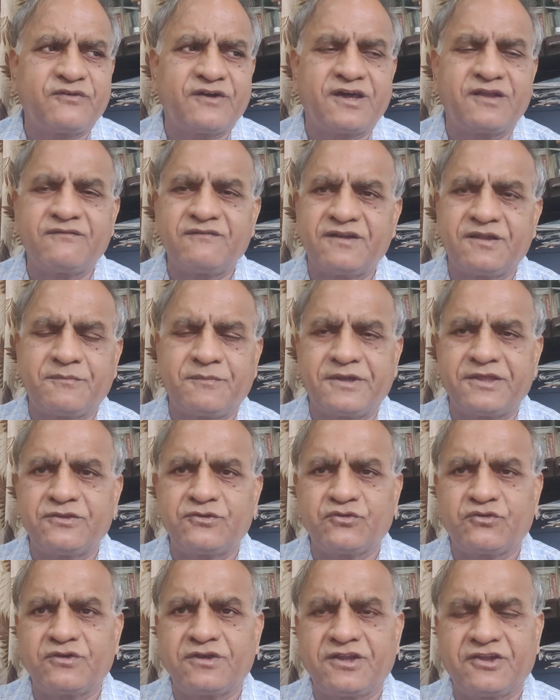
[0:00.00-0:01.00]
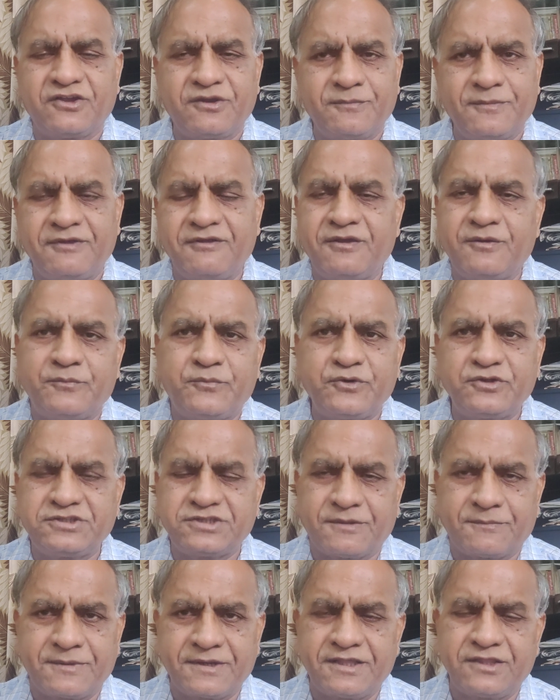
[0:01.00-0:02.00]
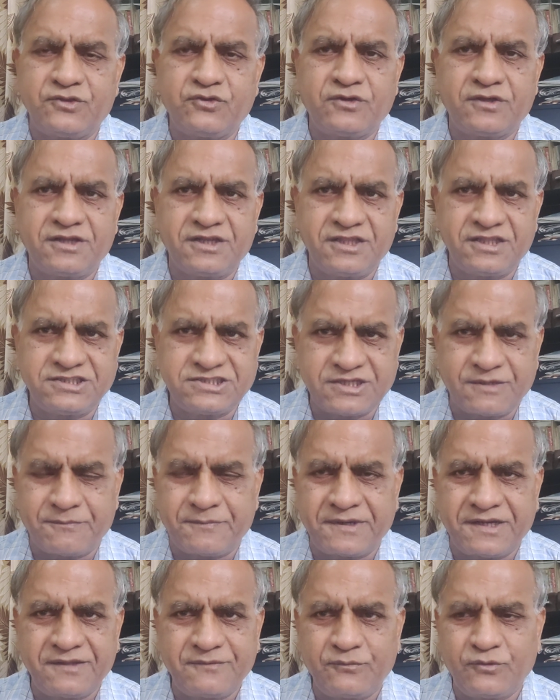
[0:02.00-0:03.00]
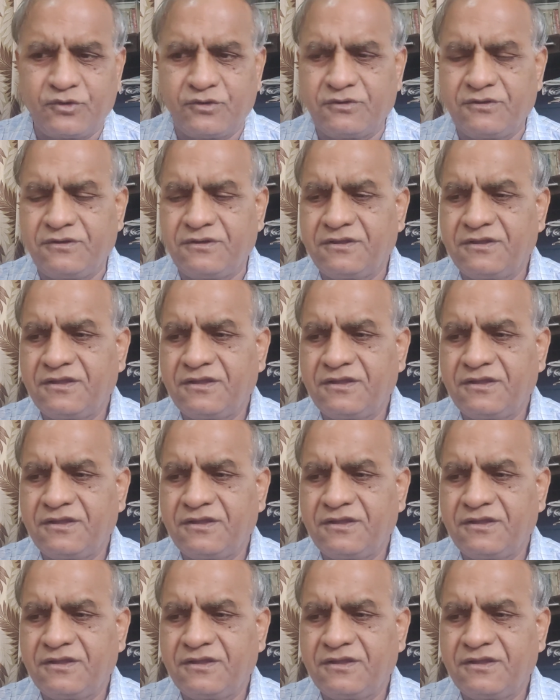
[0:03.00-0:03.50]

ఫార్ములా పంచుకుంటామని మేము ఎప్పుడు చెప్పలేదు అని చెప్పడము